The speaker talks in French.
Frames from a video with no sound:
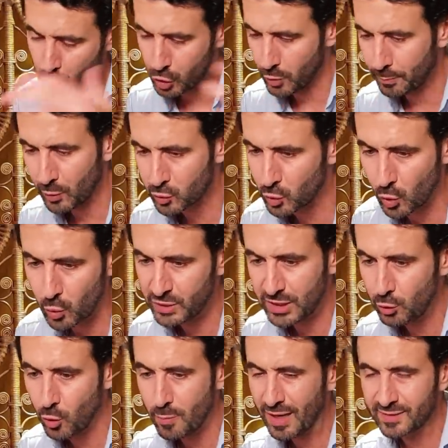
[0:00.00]
Je pense que
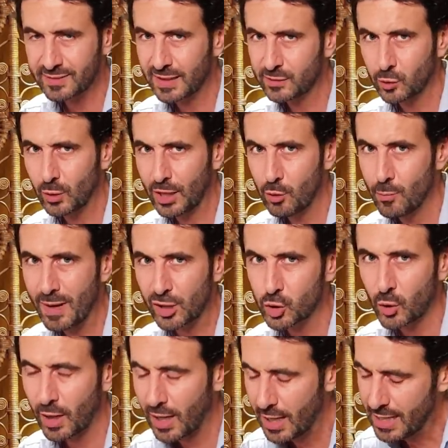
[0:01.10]
Coutinho au Barça, cela ne
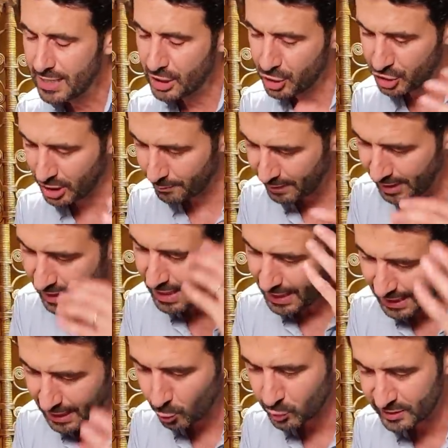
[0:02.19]
marchera jamais.
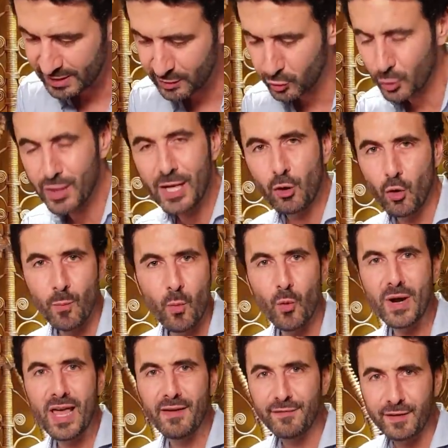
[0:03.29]
Là aussi, ce n'est que
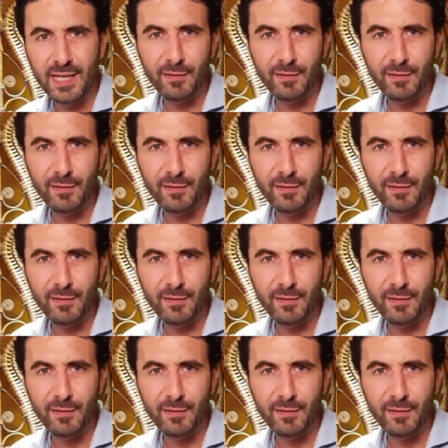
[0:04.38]
mon avis.